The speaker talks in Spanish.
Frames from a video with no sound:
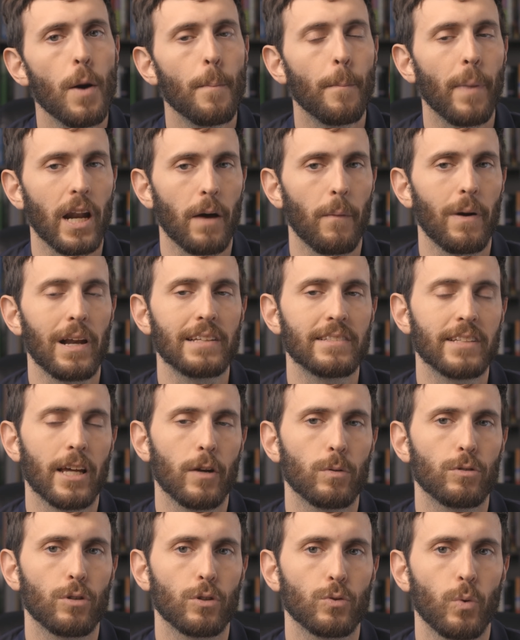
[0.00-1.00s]
para balancear
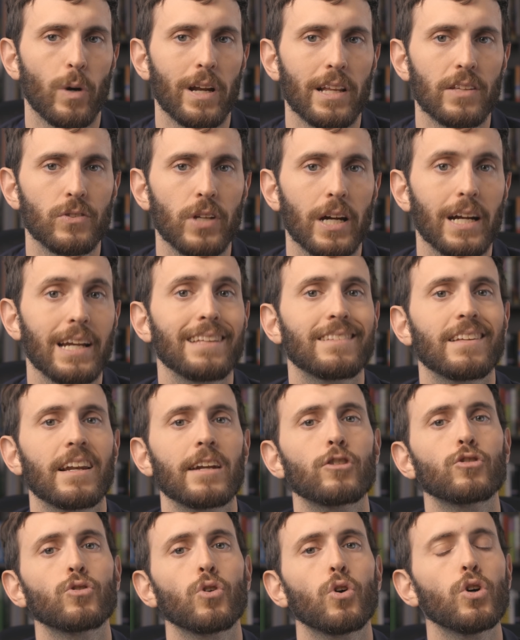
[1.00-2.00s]
nuestro azúcar en sangre y
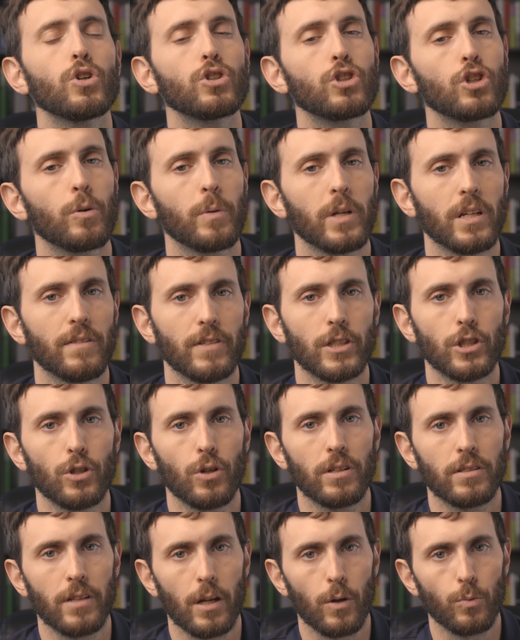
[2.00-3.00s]
traernos otros
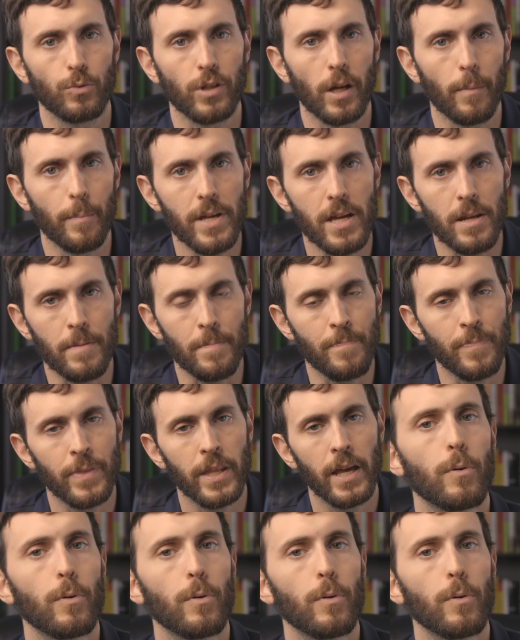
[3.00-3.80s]
beneficios de salud también.